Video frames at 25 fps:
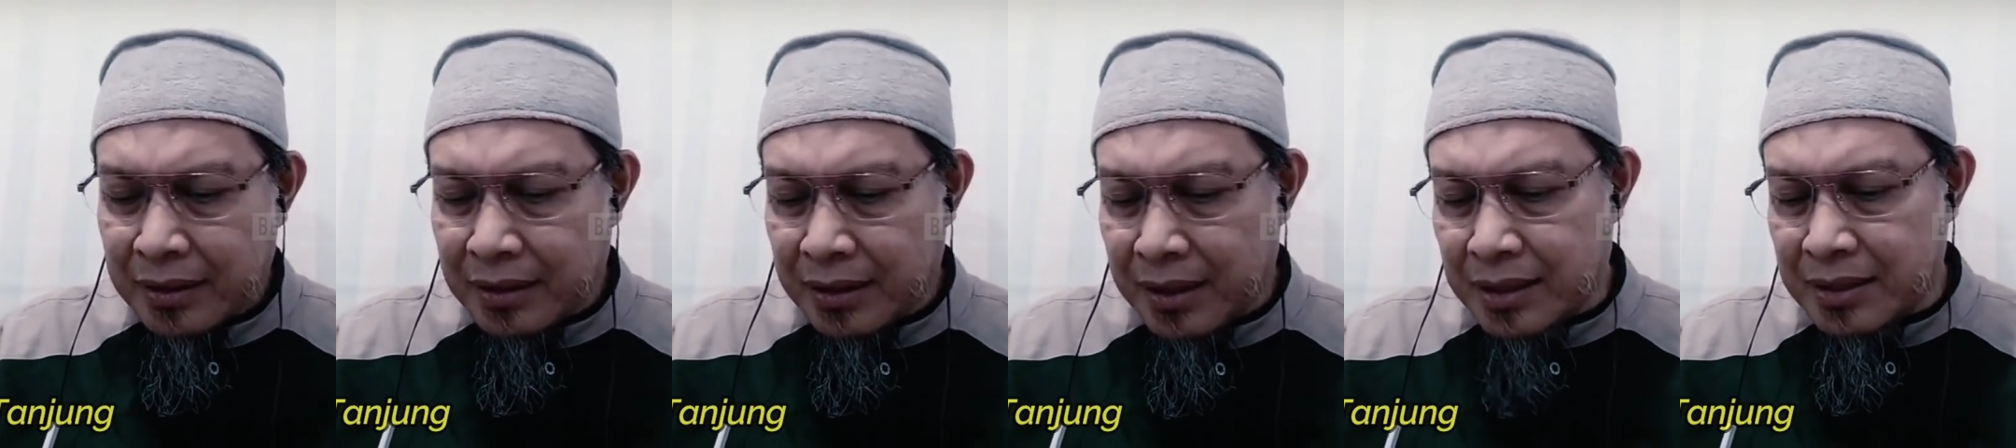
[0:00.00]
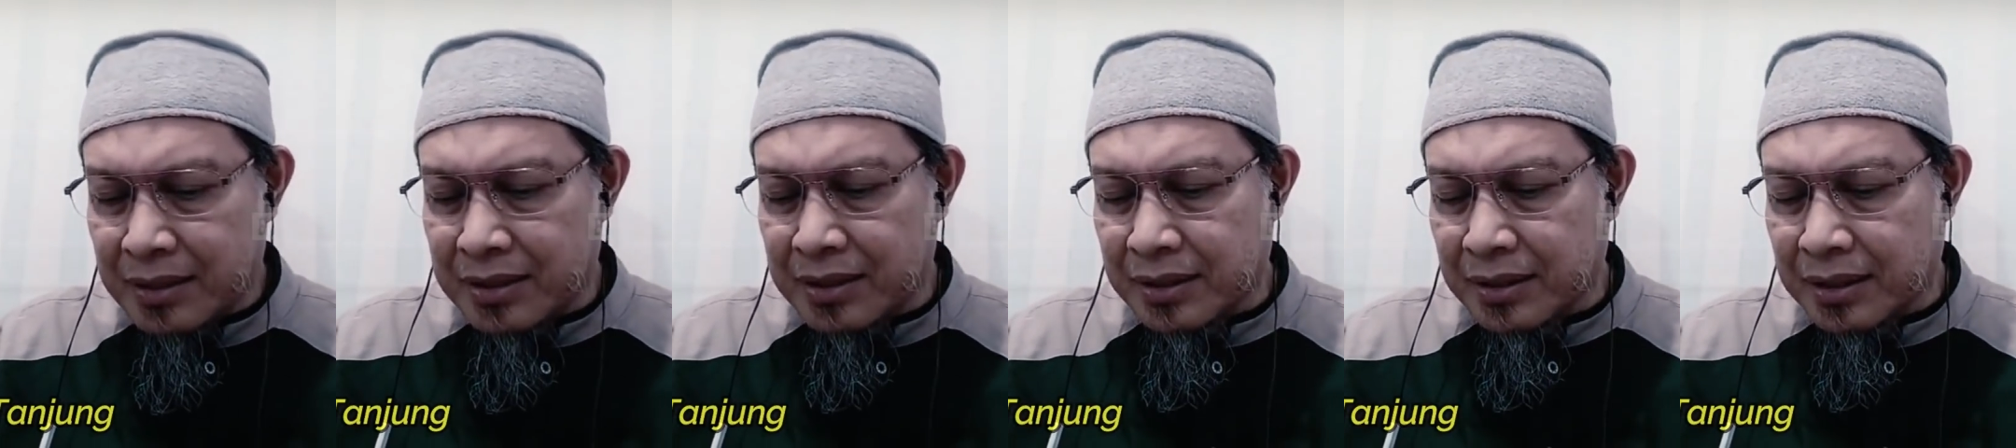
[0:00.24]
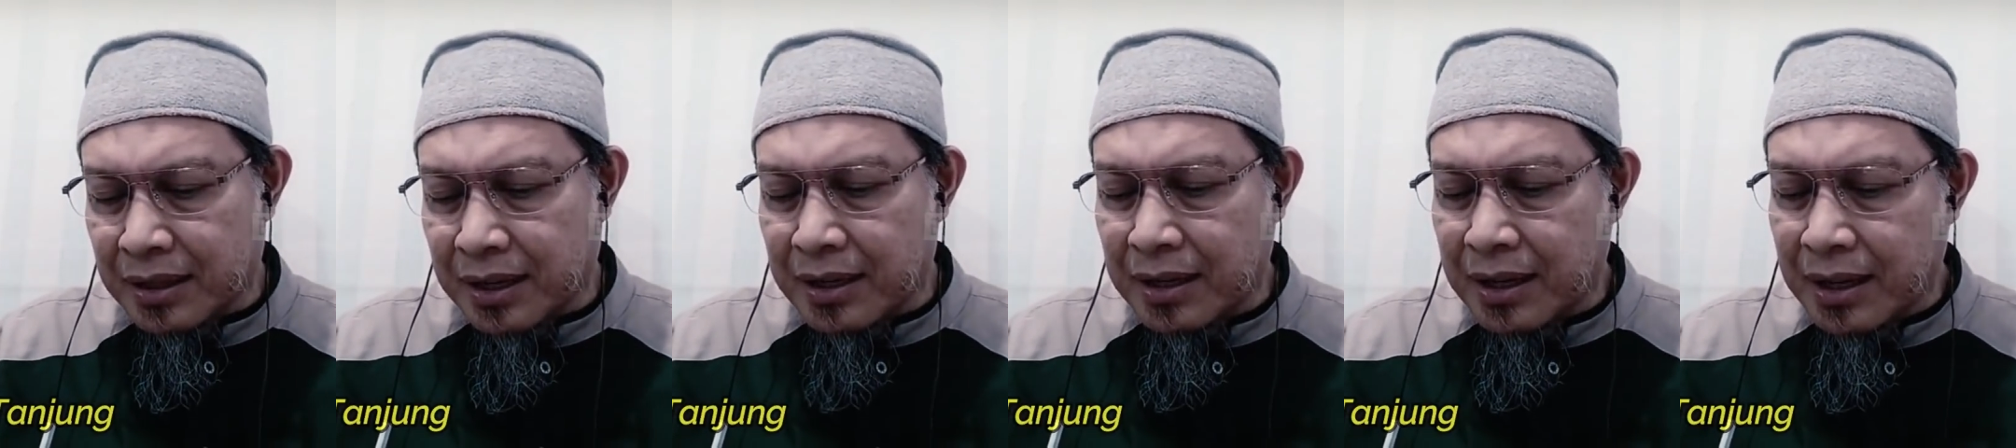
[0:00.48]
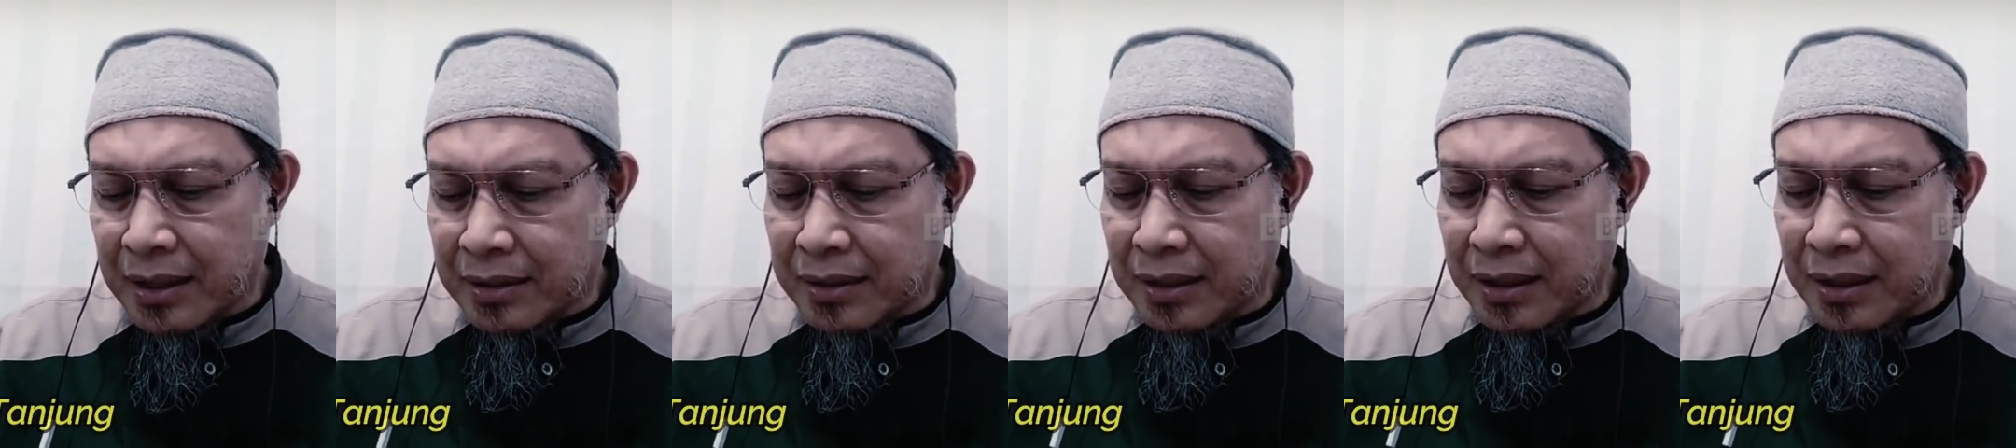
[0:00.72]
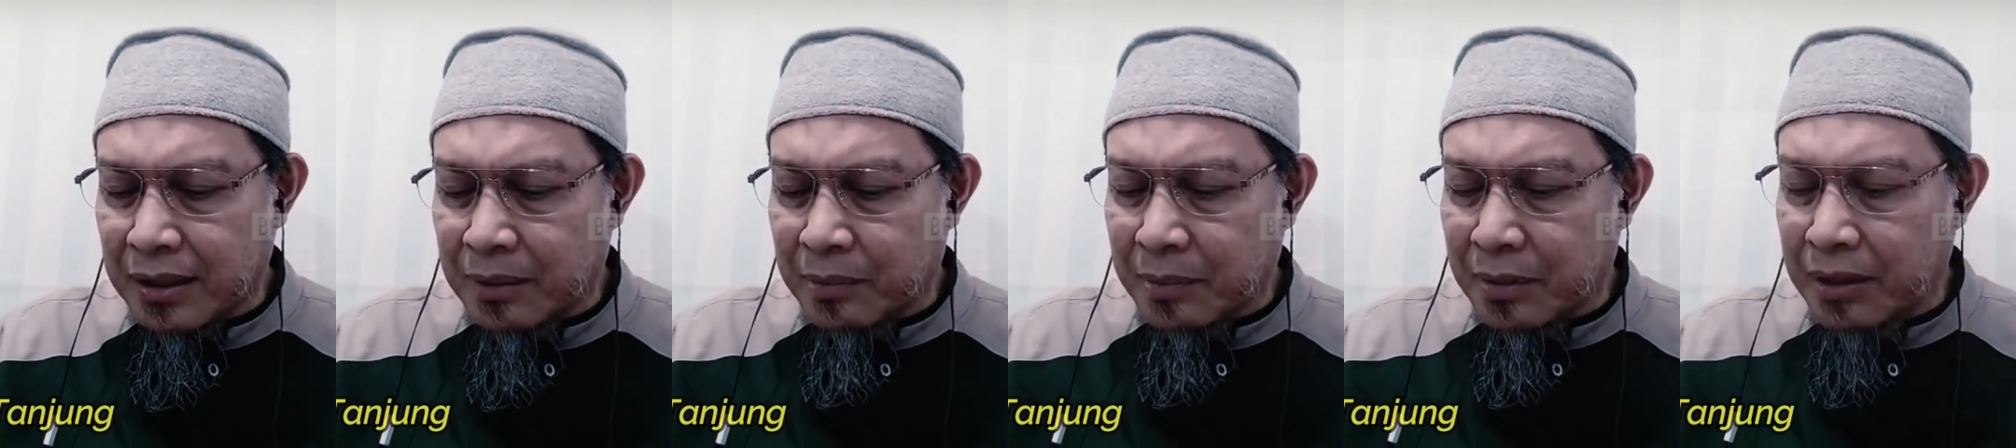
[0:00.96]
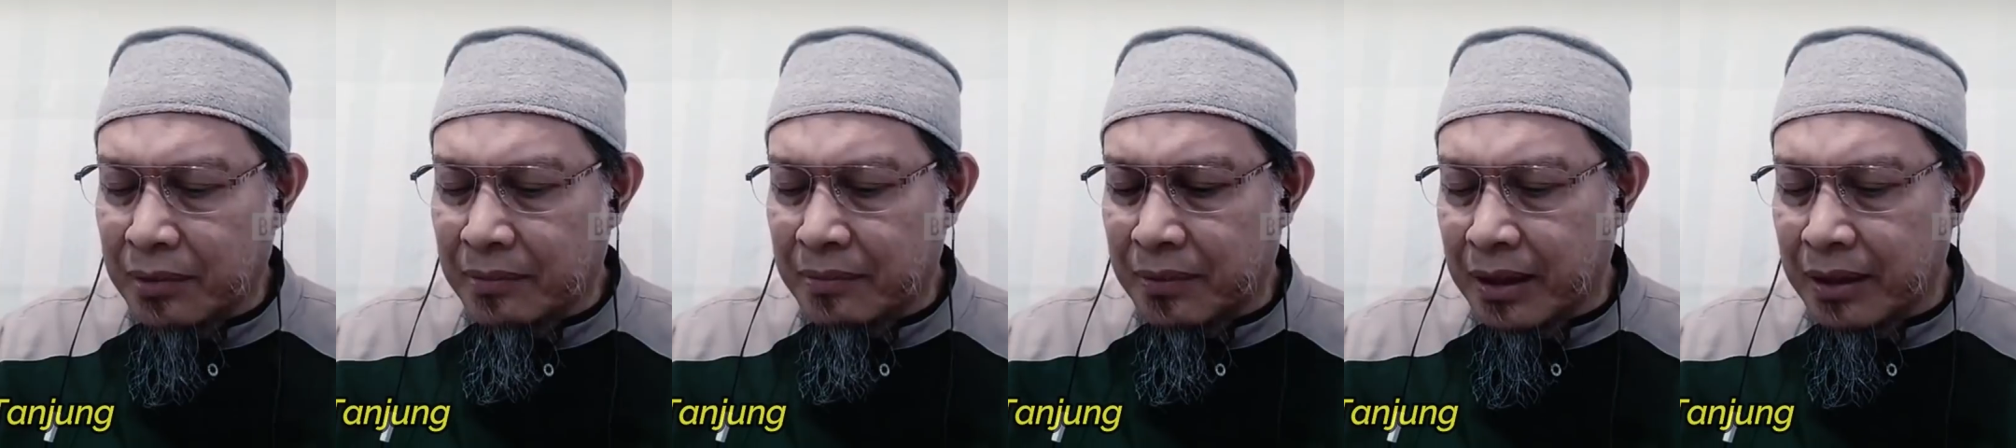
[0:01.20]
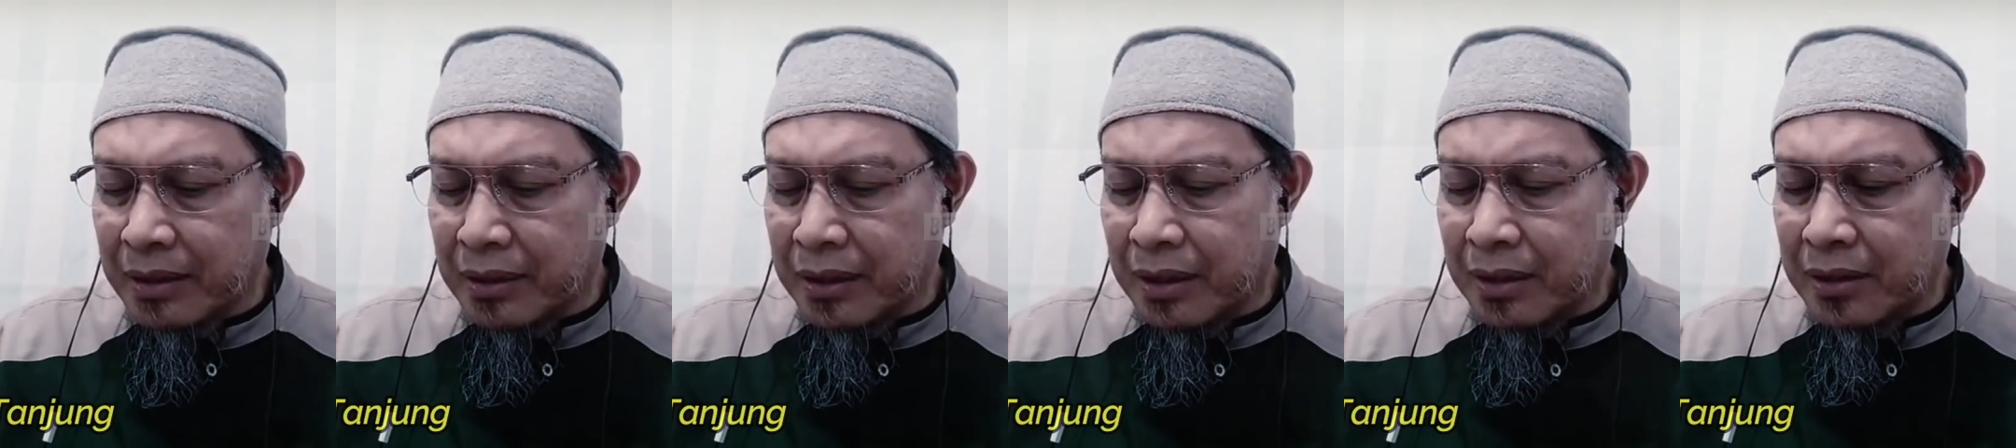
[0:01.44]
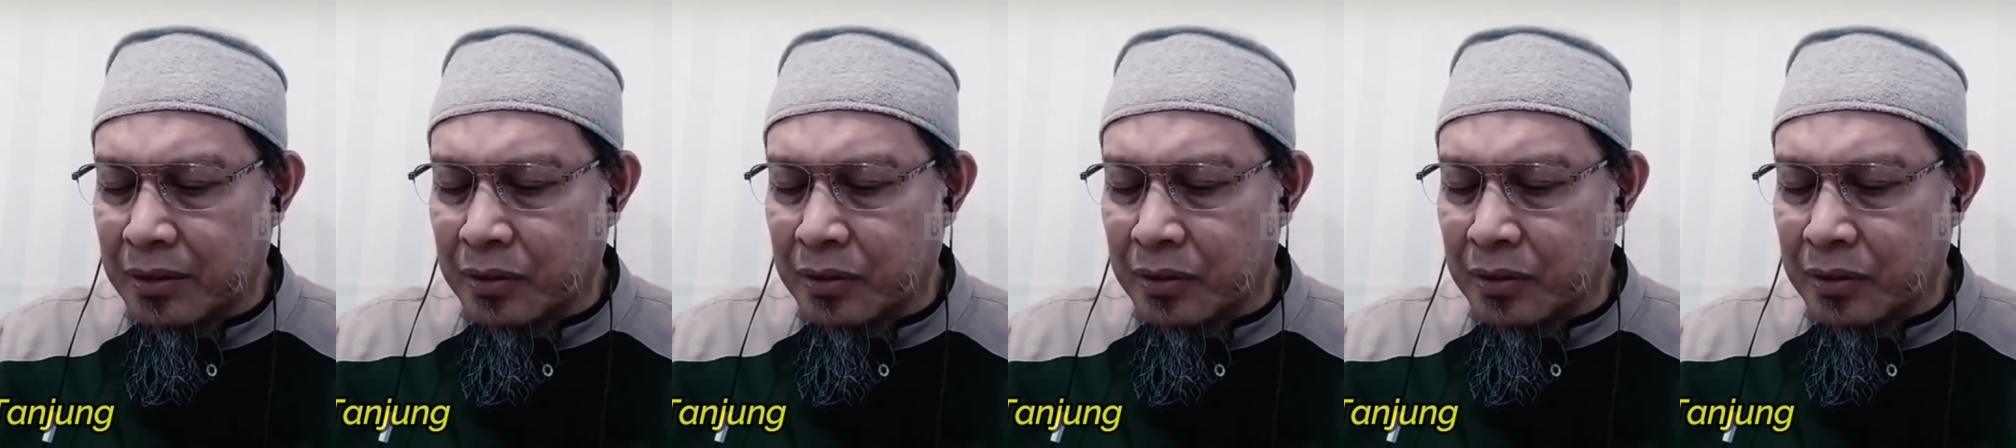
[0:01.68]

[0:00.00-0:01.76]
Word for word: dan setelah datang kepada mereka